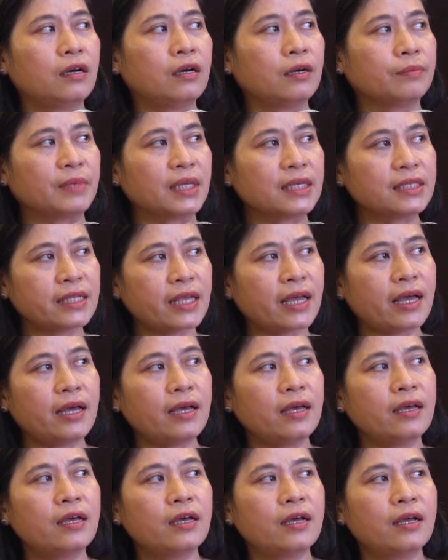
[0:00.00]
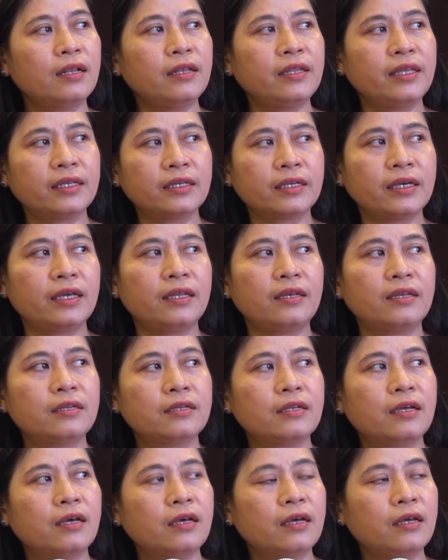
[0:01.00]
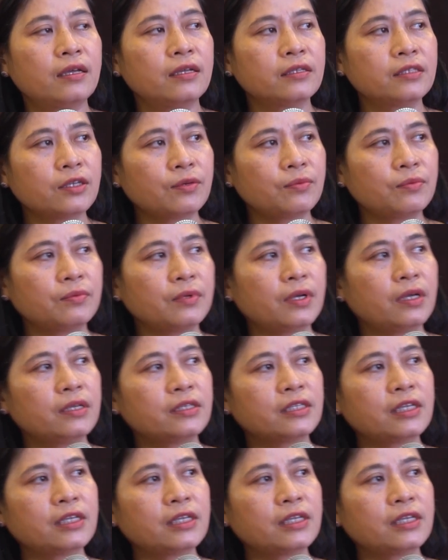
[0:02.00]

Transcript: chăn nuôi tuần hoàn, tăng cường tuyên truyền, nâng cao nhận